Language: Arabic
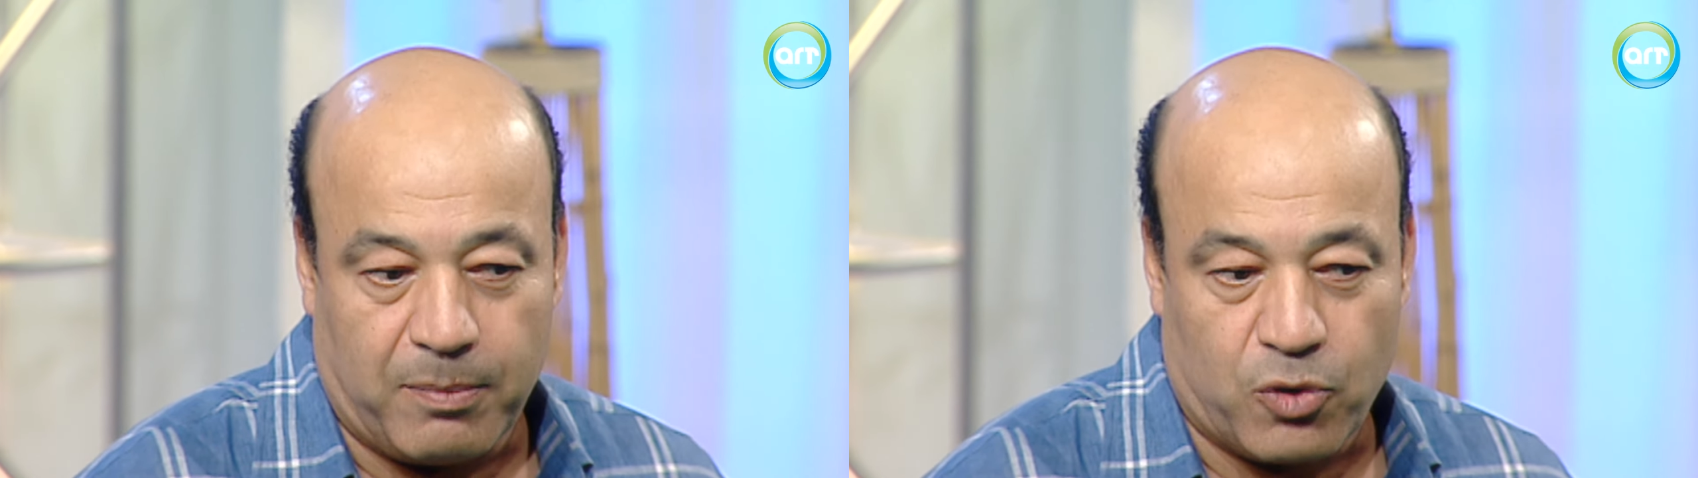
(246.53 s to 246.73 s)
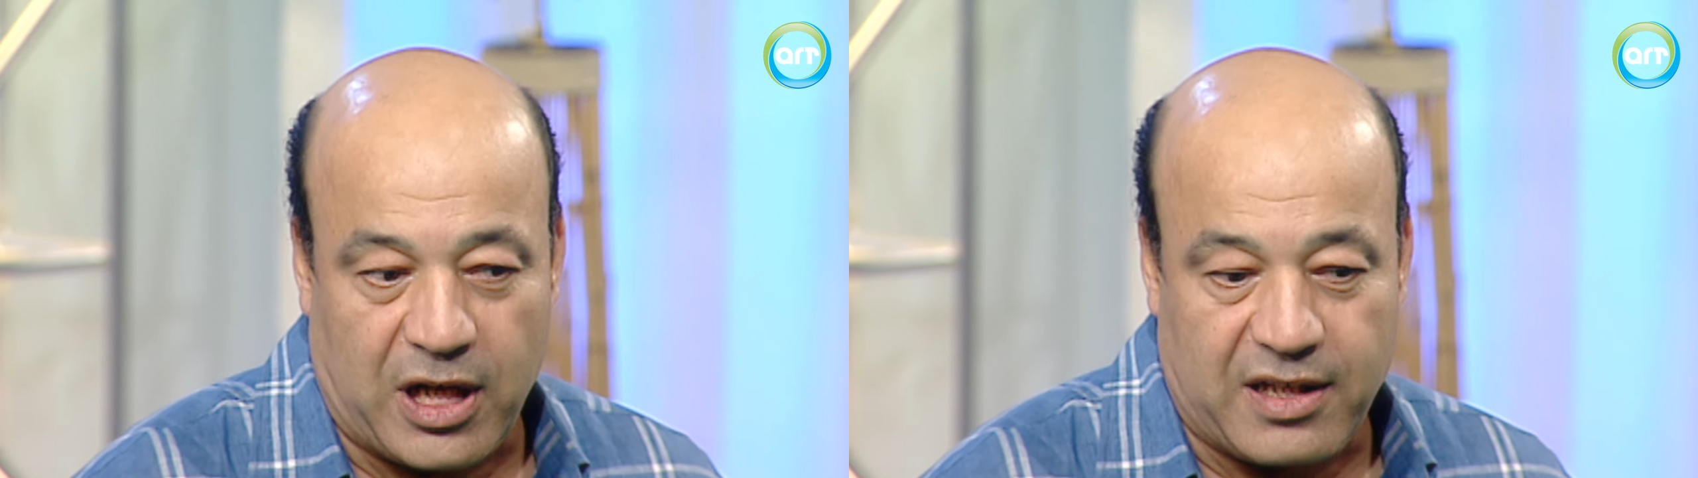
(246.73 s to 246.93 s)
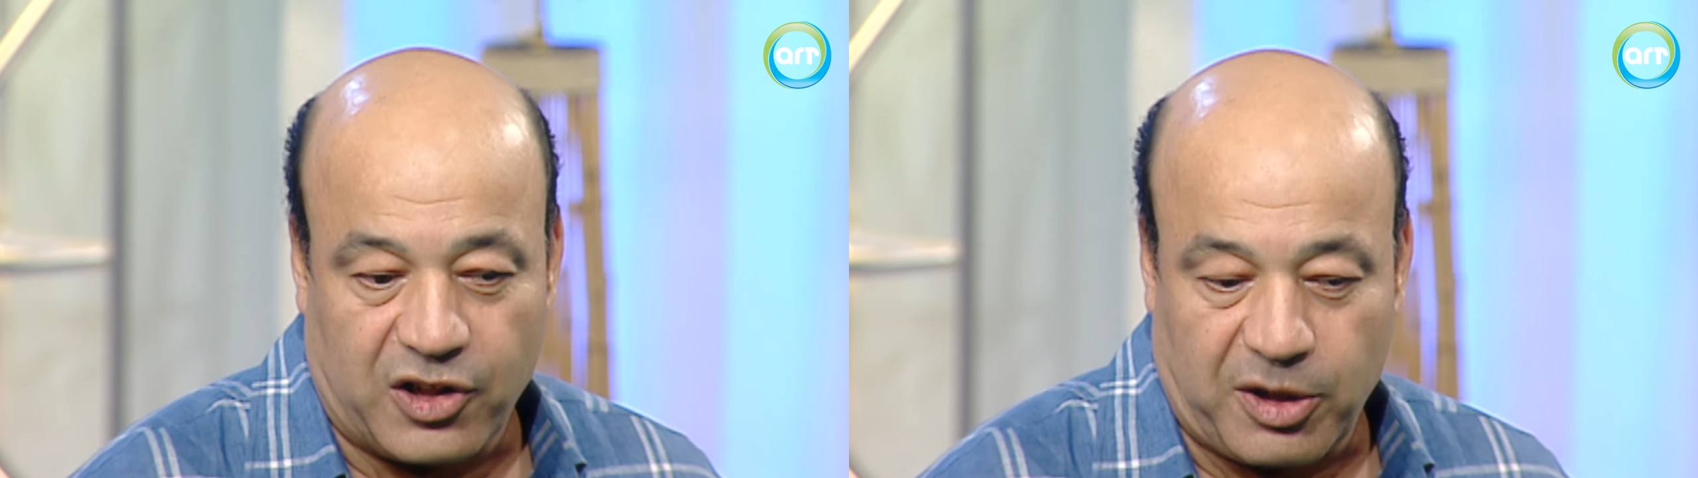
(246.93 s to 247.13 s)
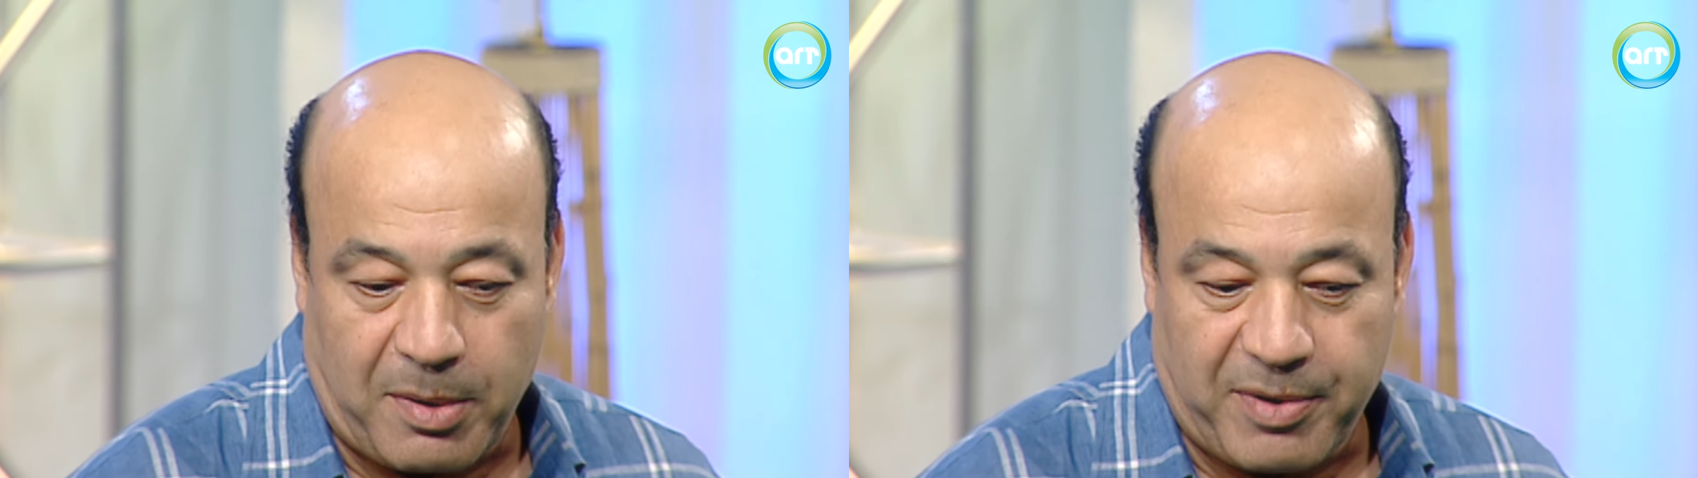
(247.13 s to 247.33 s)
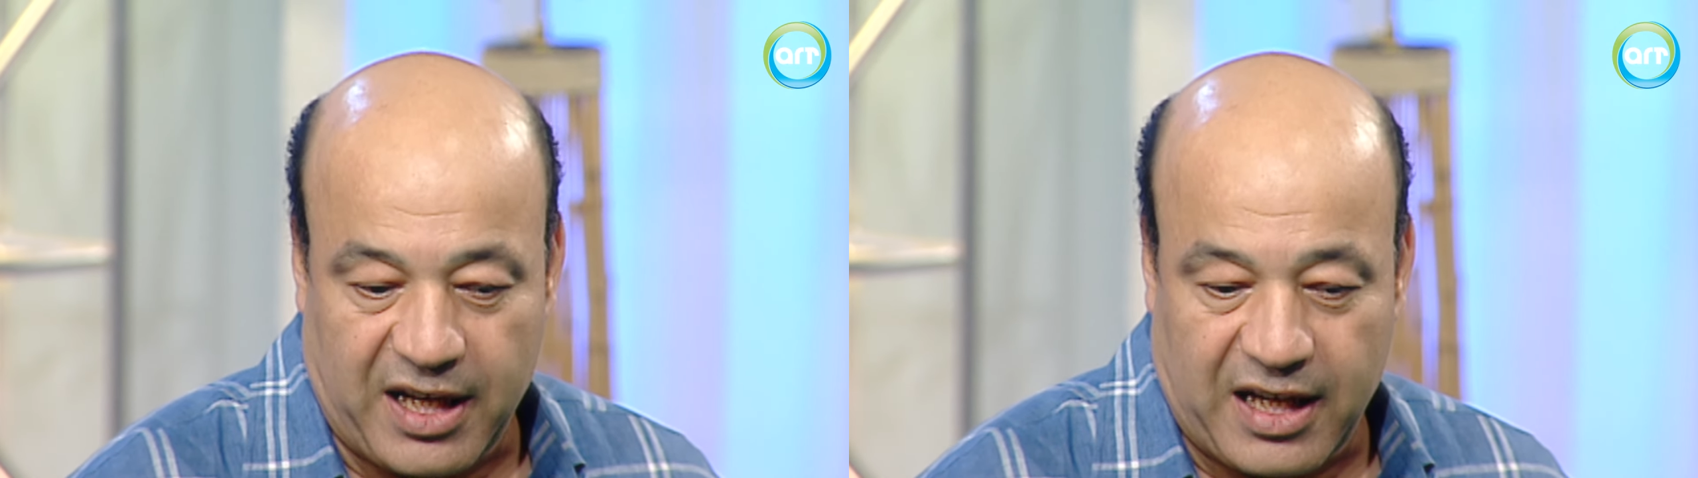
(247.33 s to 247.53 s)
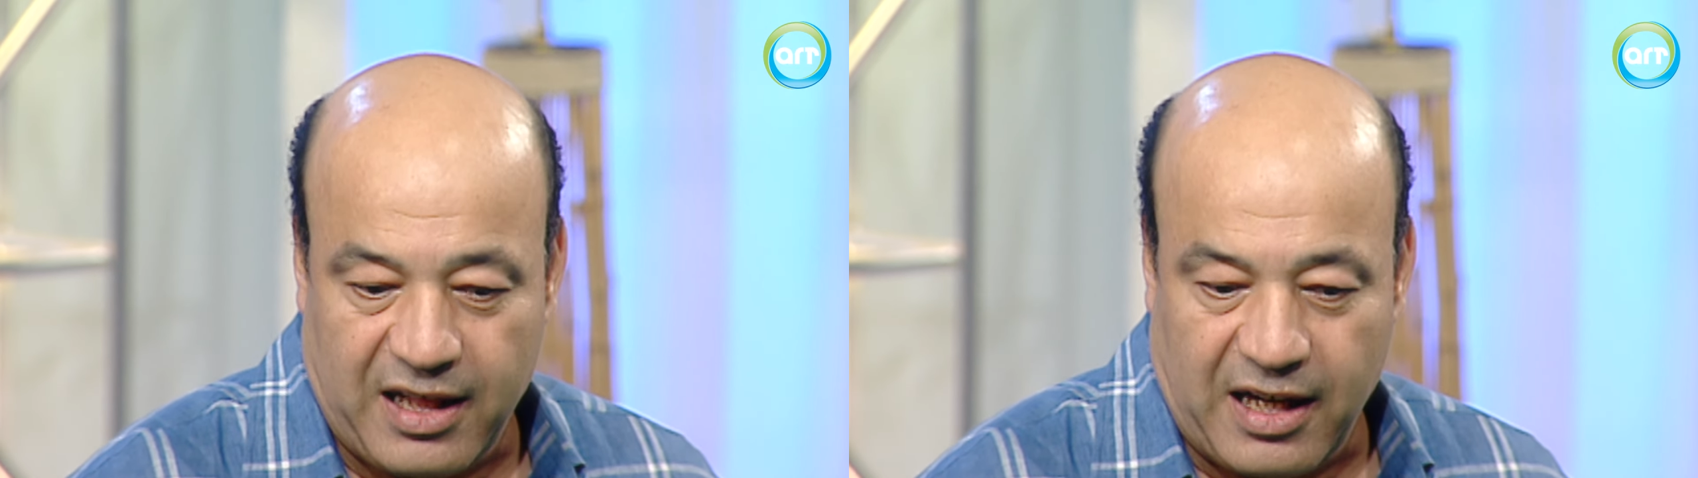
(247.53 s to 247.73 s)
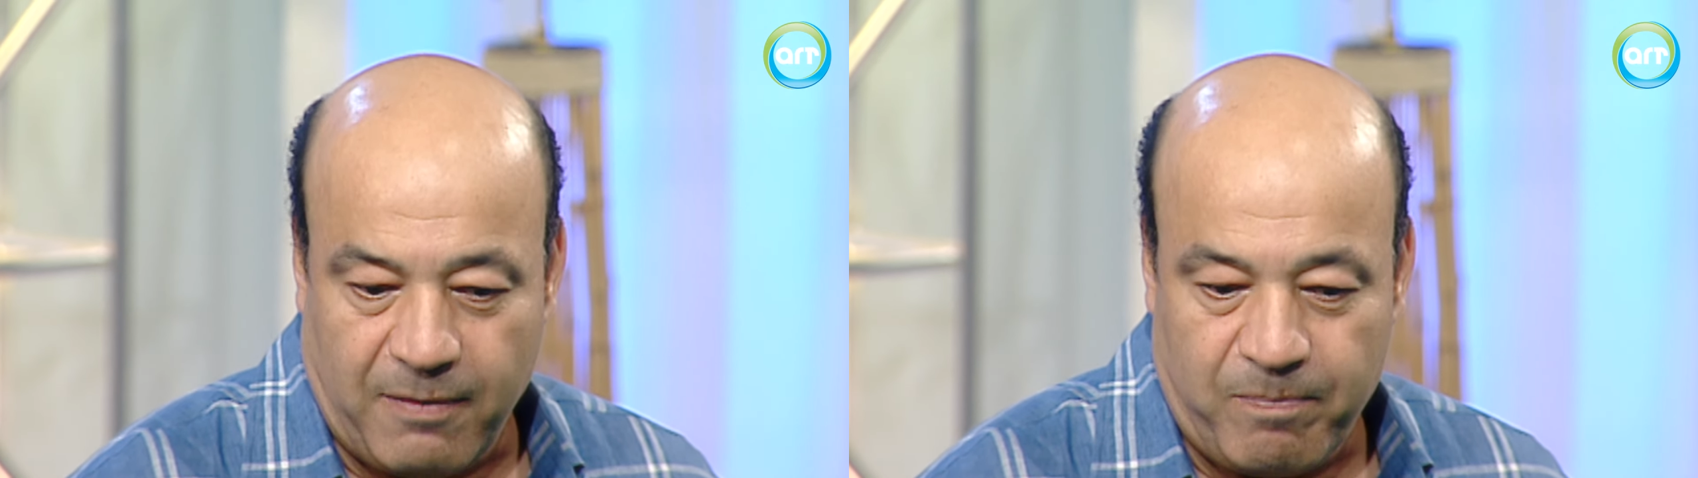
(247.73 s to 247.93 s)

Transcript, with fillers: مسلسل شباب رايق جدا